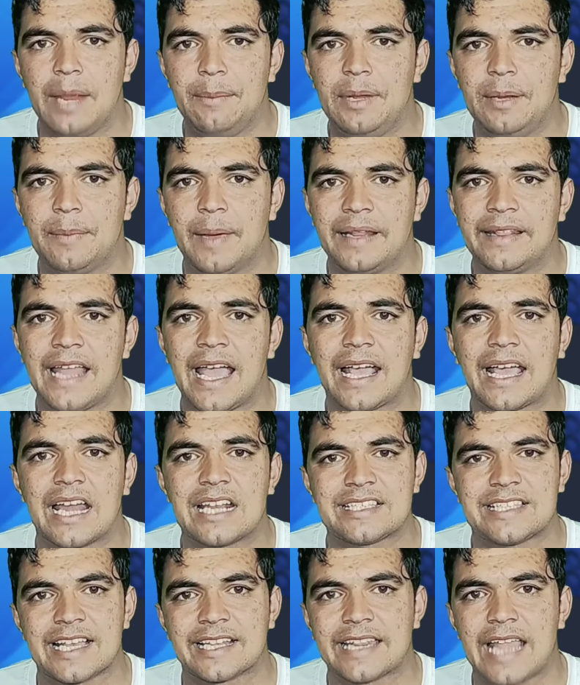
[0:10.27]
कोई भी बंदा
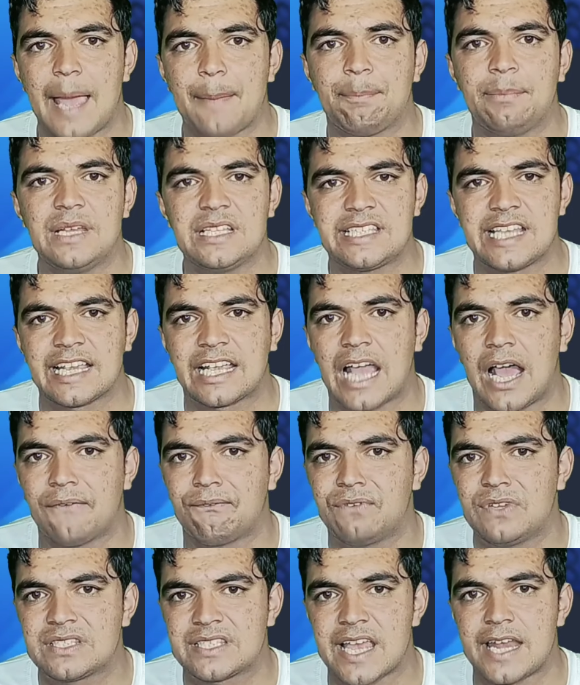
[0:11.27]
कर सकता है आप में से
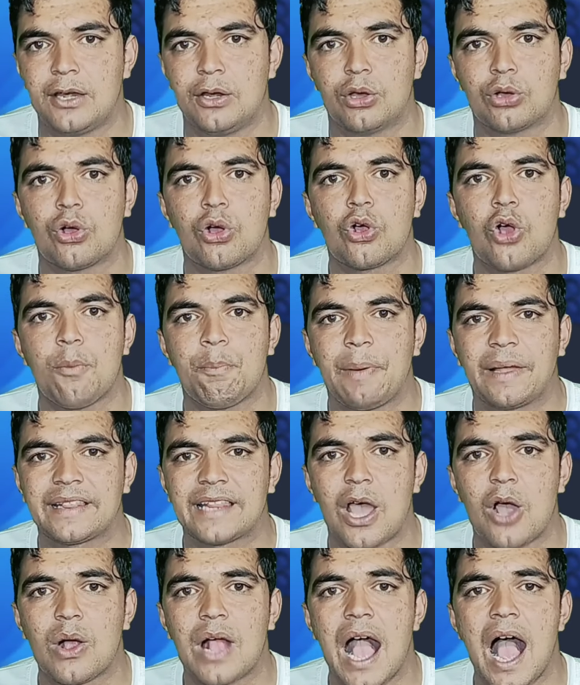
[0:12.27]
काफी सारे लोगों को
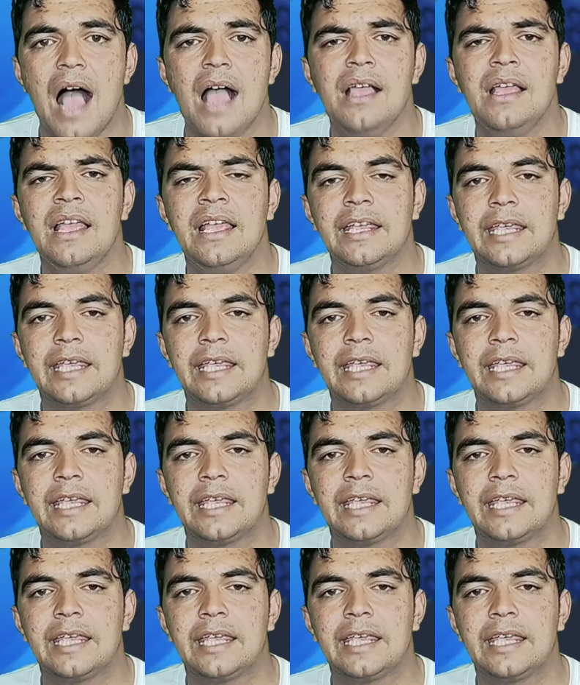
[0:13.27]
पता होगा